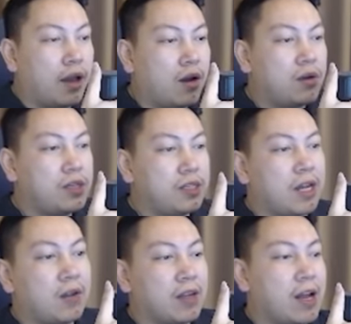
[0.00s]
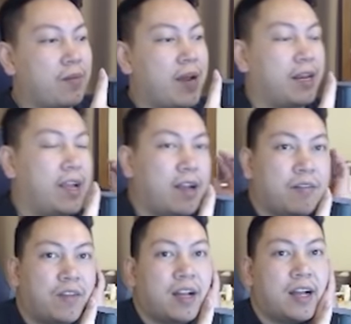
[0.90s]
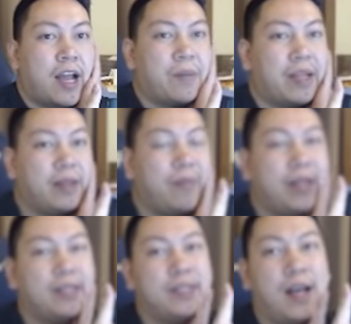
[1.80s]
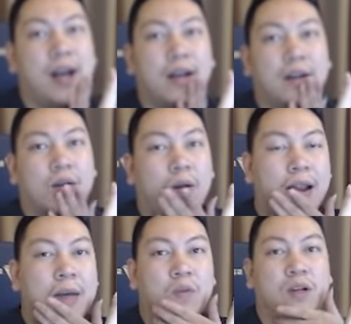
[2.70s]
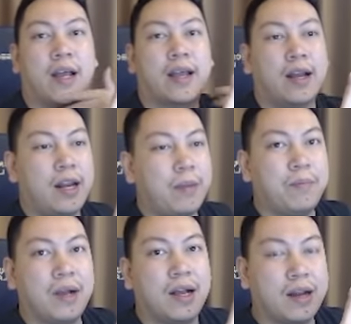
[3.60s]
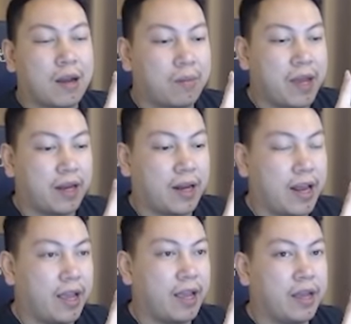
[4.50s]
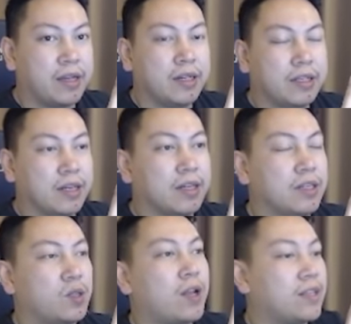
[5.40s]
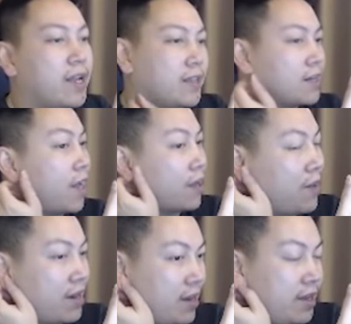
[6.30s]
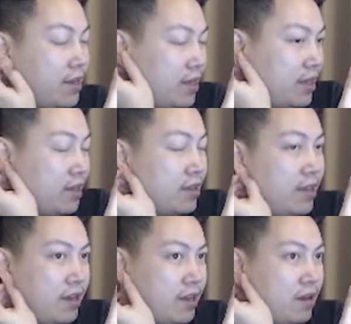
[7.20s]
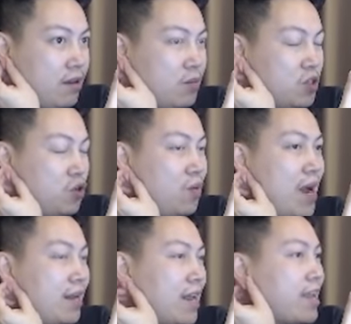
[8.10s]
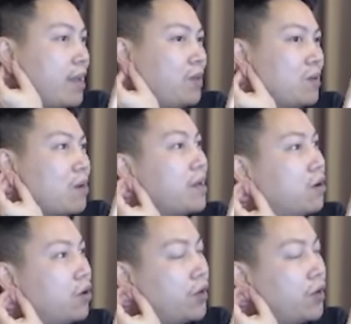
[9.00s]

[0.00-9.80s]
Hello, xin chào tất cả các bạn nhé Và ngày hôm nay thì mình à, có làm một cái clip à, đặc biệt để gửi tới toàn thể tất cả các bạn đấy Thì à, một số bạn anh em thì cũng đã biết rồi